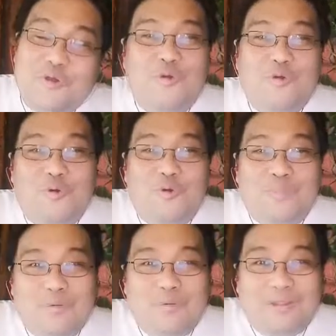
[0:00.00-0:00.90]

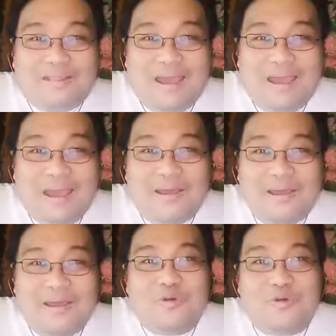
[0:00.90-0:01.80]
Umawit ka
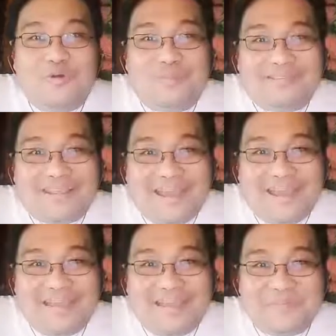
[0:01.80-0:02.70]
kung masaya.
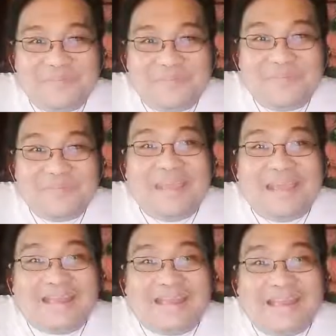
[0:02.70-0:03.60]
Ingat
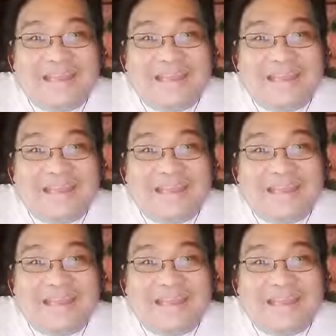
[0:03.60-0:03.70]
lang.